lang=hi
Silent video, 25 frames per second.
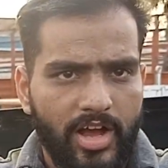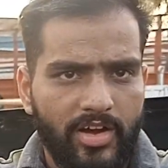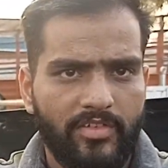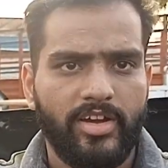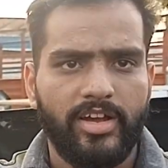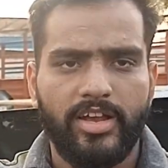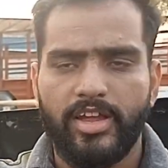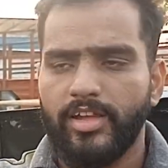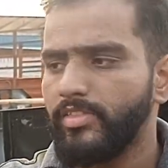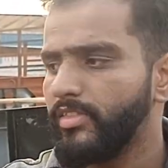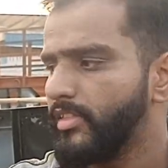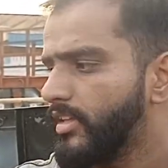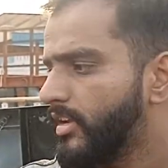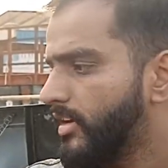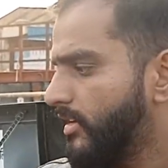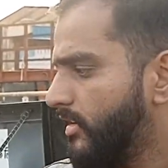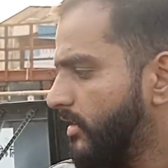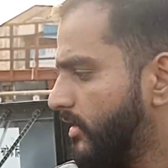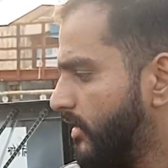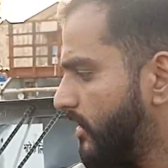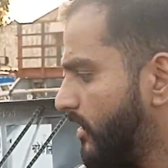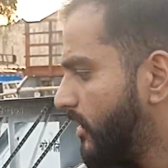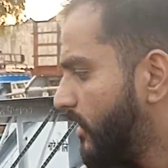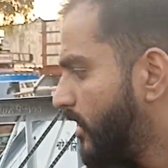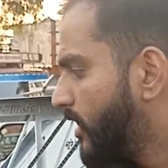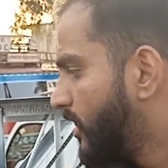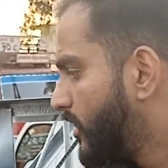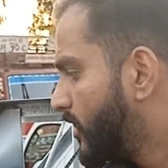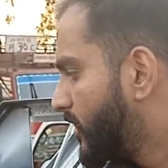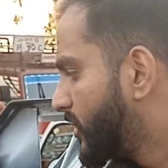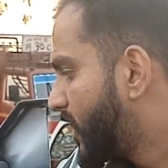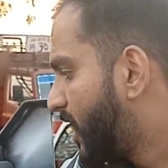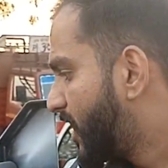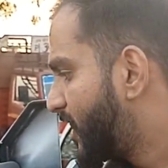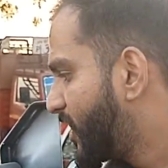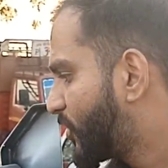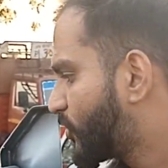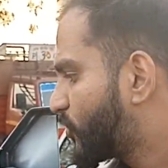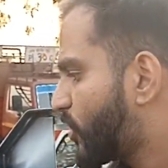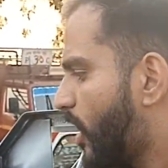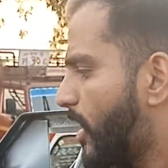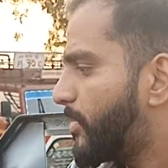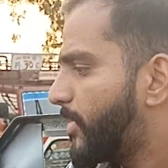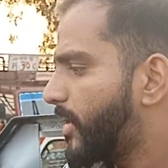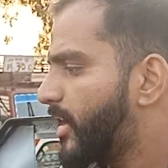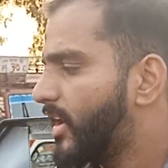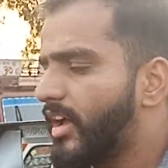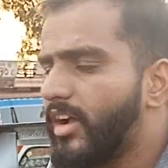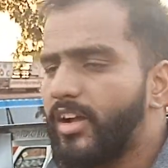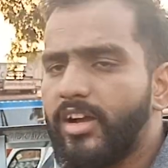हवा के अंदर यानी इसको
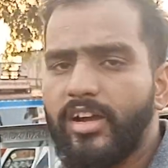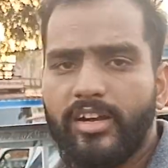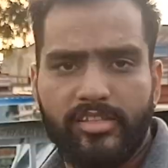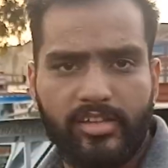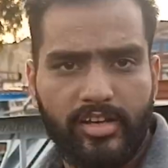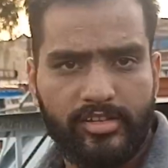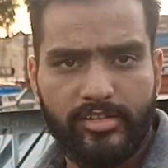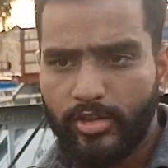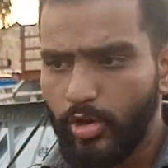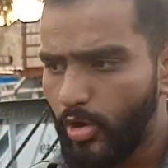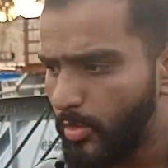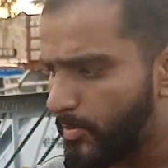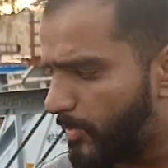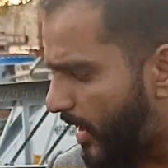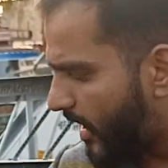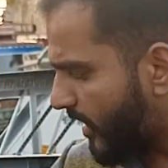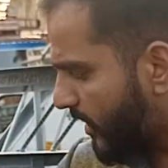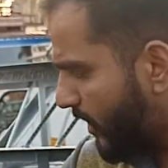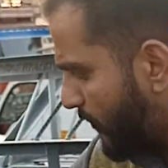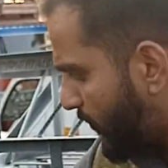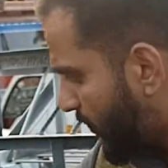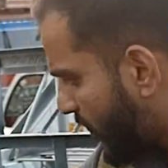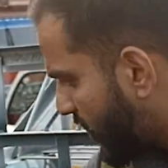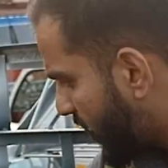आप अलग कर सकते हो बाकी